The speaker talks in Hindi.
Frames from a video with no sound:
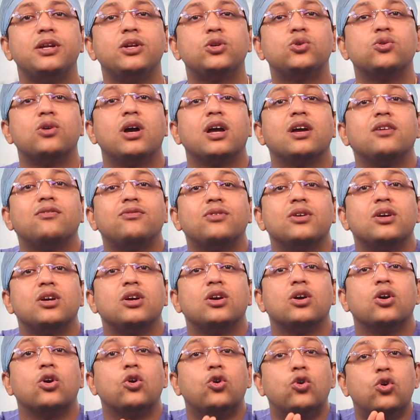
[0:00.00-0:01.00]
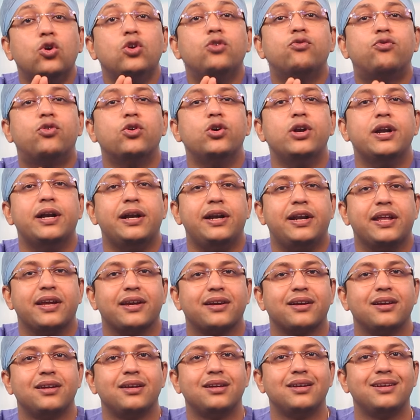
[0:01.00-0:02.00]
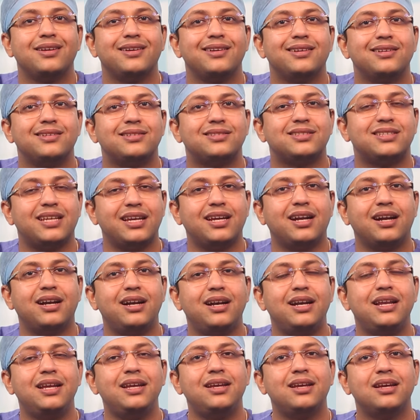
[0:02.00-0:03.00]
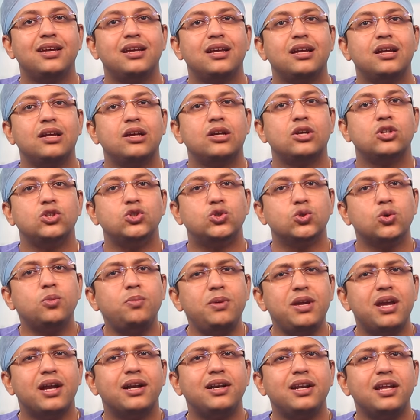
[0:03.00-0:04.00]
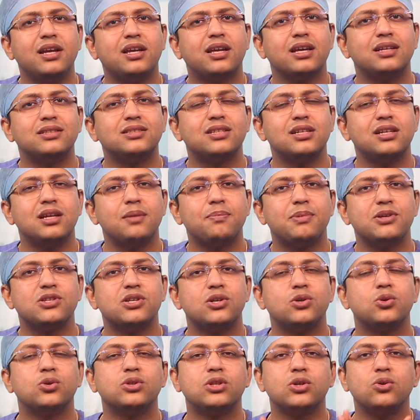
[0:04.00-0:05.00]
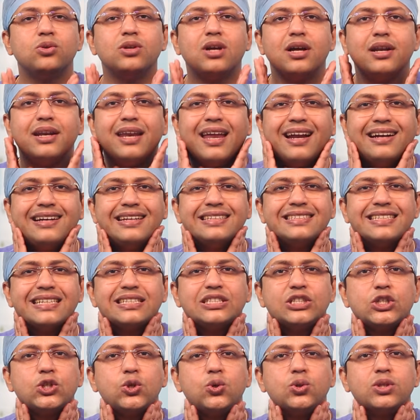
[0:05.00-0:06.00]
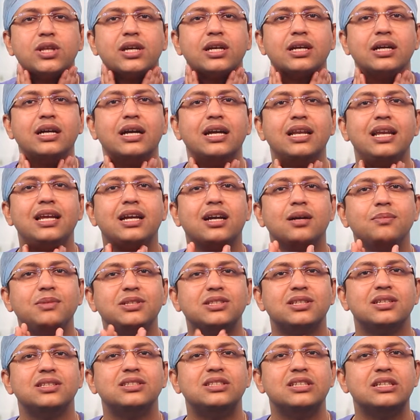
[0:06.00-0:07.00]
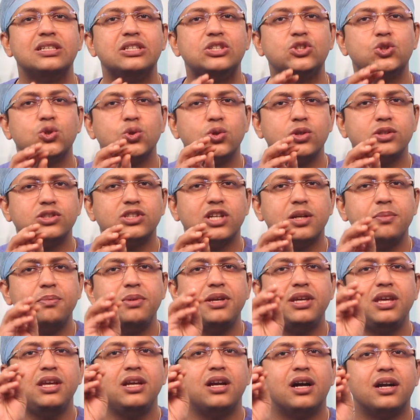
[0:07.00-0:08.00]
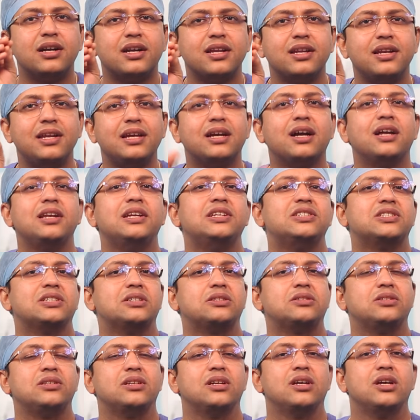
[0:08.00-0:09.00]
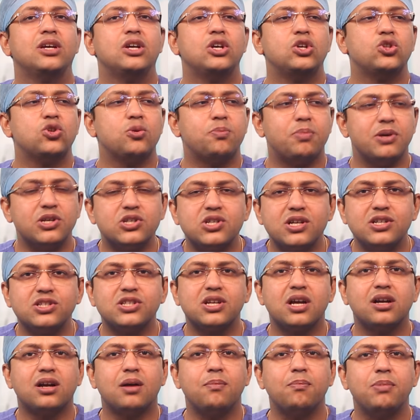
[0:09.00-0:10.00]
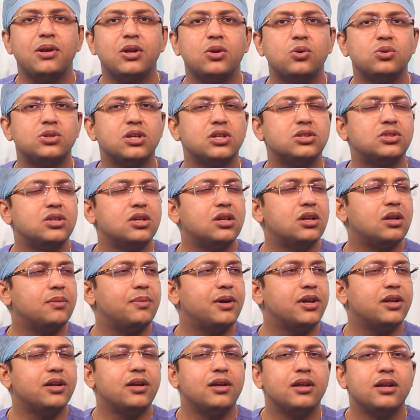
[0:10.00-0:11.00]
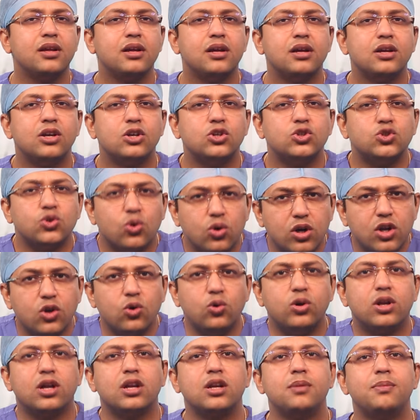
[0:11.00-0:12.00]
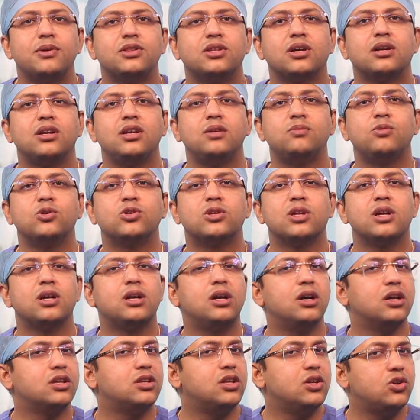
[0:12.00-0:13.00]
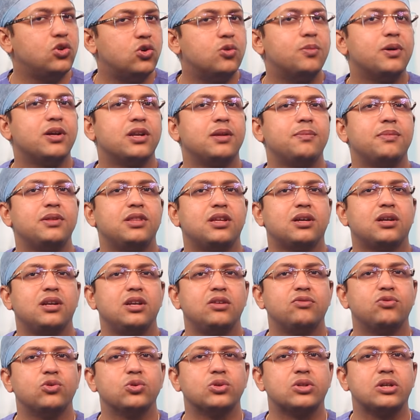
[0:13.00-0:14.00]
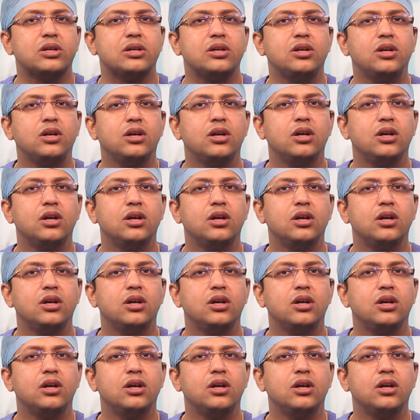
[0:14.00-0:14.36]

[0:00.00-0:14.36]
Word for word: ओपनिंग टू हैव गुड फूड इनटेक सेकेंडली जो भी हेड नेक कैंसर के पेशेंट होते हैं उनका नेक डिसेक्शन होता है गले का भी सर्जरी चर्बी की गांठें निकाली जाती है तो पेशेंट्स का कंप्लेन होता है सर हमारे शोल्डर उठाने में तकलीफ होता है गर्दन घुमाने में तकलीफ होता है